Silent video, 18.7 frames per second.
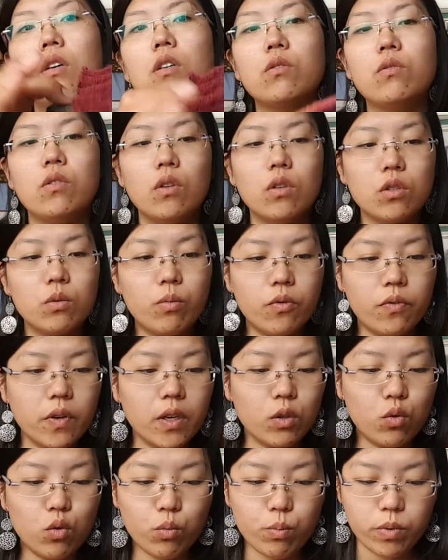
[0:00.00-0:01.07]
je veux dire, je peux
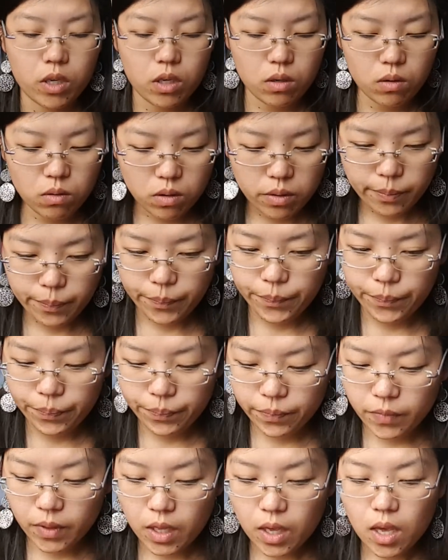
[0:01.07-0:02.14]
faire deux paires, quoi.
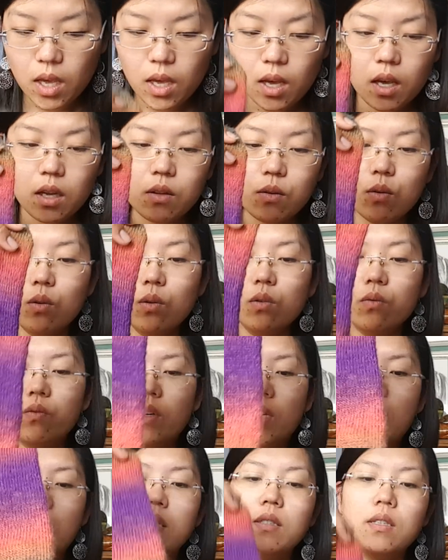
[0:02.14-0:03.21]
Donc
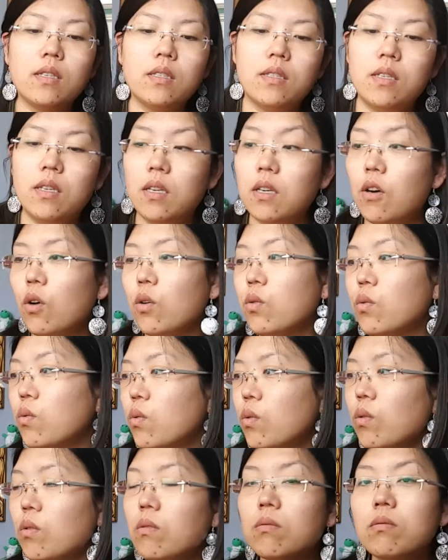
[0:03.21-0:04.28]
voilà, ça c'est en
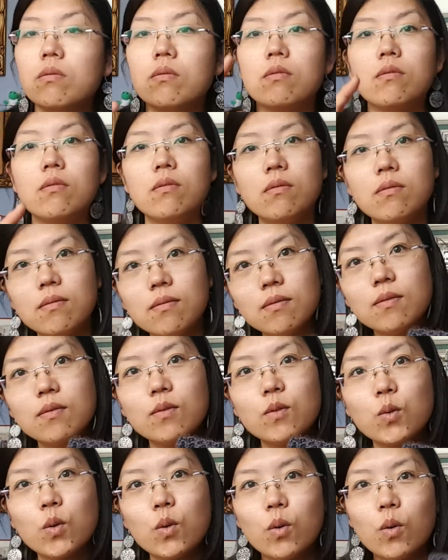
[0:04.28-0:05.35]
cours.
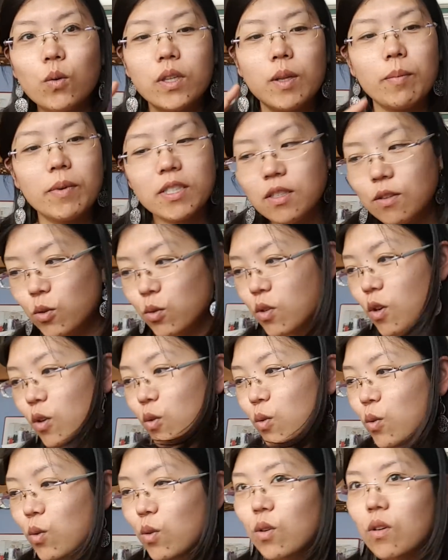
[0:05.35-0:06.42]
Donc on est passé aux
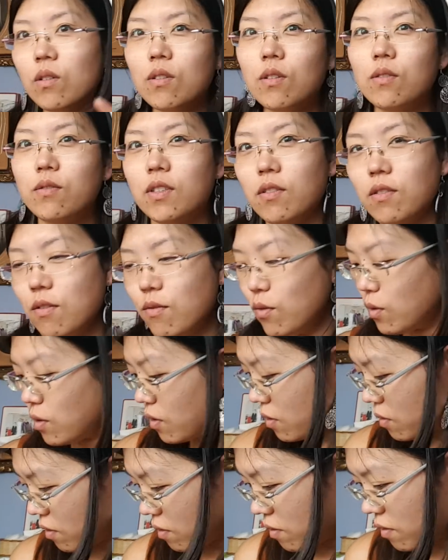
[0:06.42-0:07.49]
encours, vous avez vu,
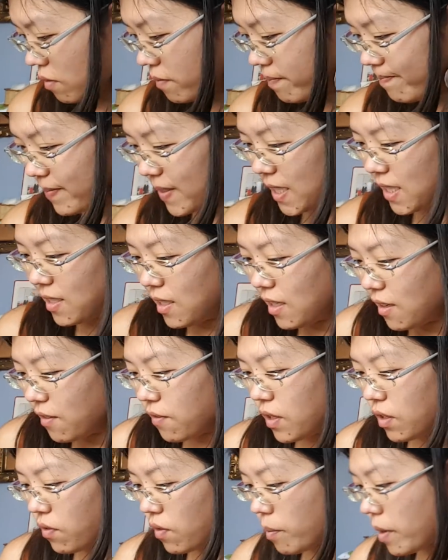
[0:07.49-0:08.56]
sans...
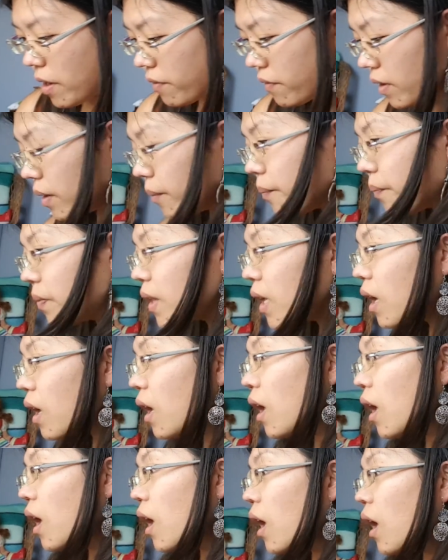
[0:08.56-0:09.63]
vite fait, bien fait.
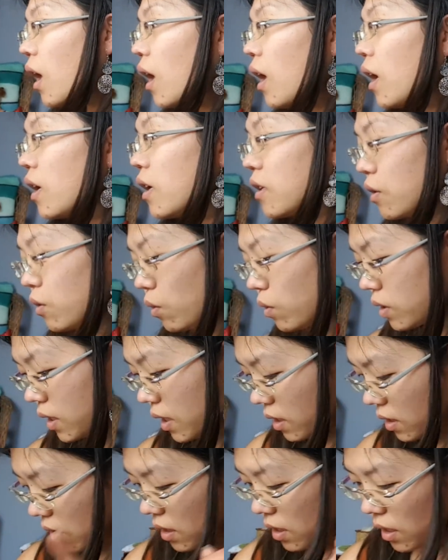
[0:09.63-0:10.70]
Donc
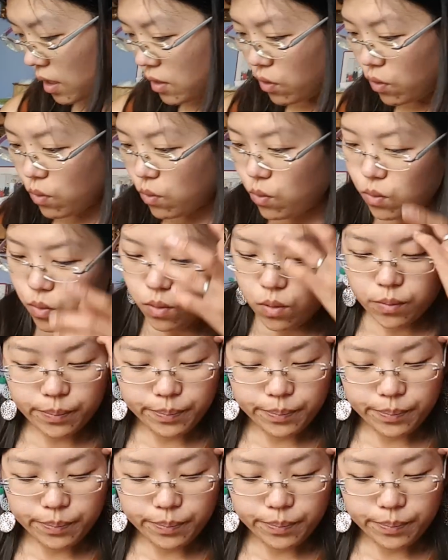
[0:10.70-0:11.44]
ça c'était les encours.